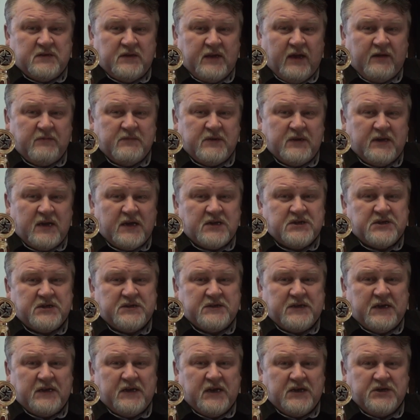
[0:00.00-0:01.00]
Нам, наша
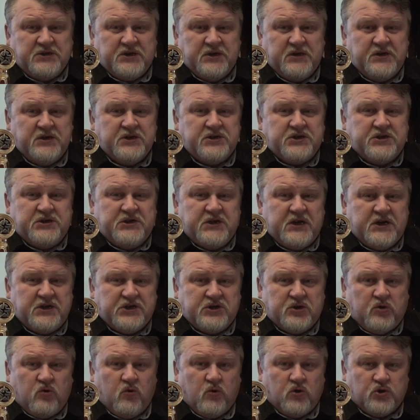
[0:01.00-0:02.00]
задача не
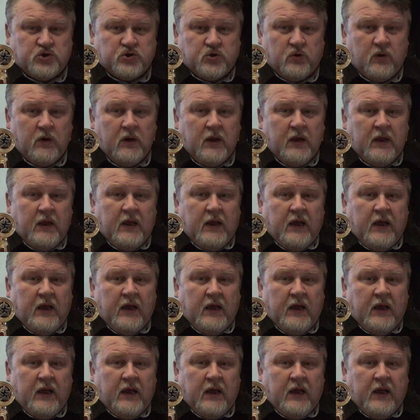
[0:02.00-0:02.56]
сжечь кожу,